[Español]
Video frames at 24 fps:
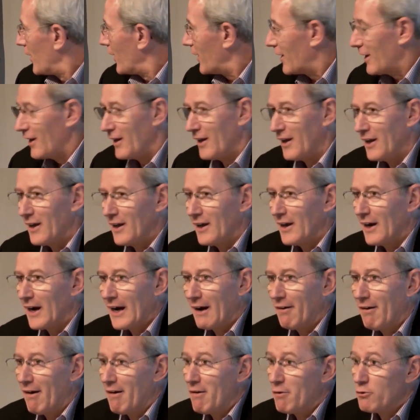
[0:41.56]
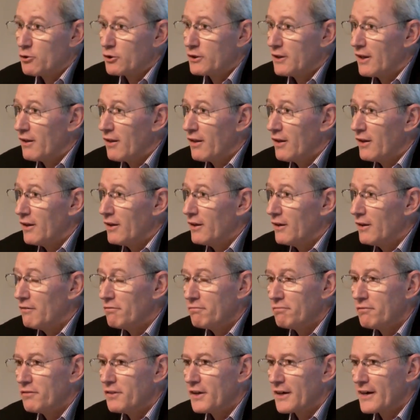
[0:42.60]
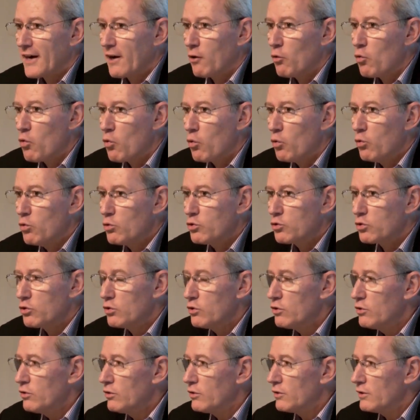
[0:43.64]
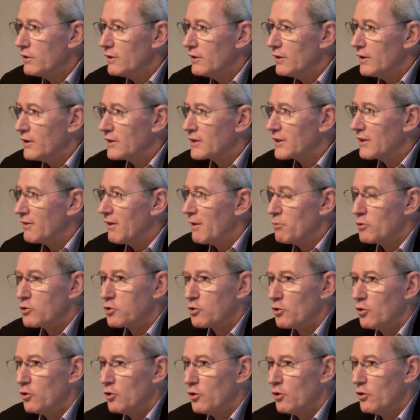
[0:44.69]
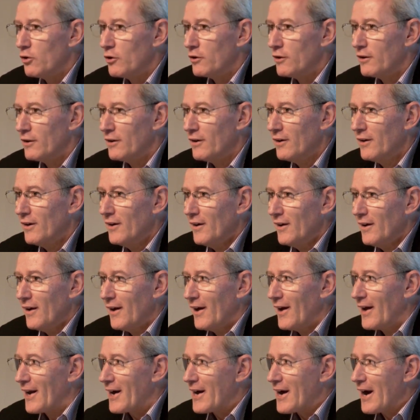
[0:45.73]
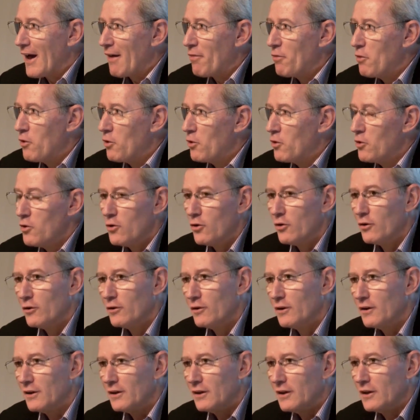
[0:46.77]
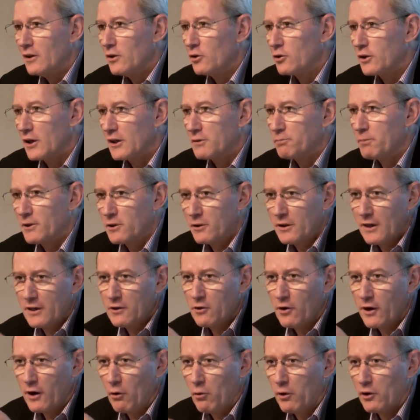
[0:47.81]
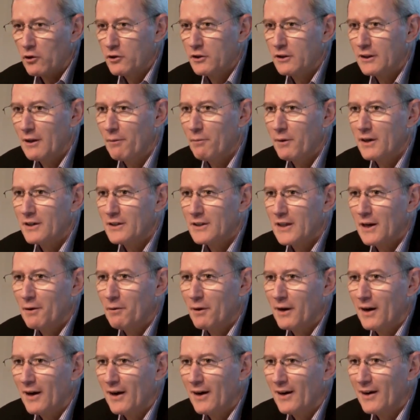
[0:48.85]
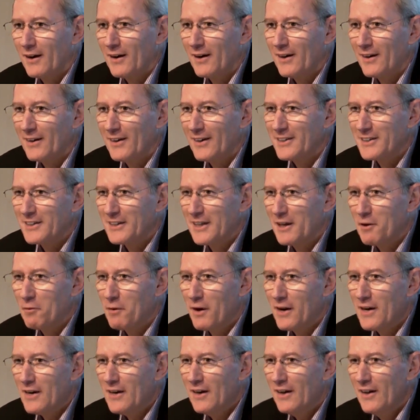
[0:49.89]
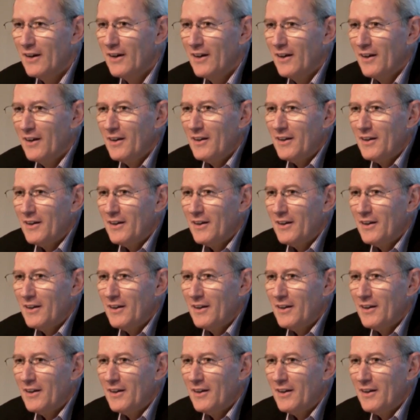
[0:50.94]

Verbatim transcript: eh, acabábamos de cerrar un curso y estábamos con Hernando y otras personas, no recuerdo si también estaba Esteban,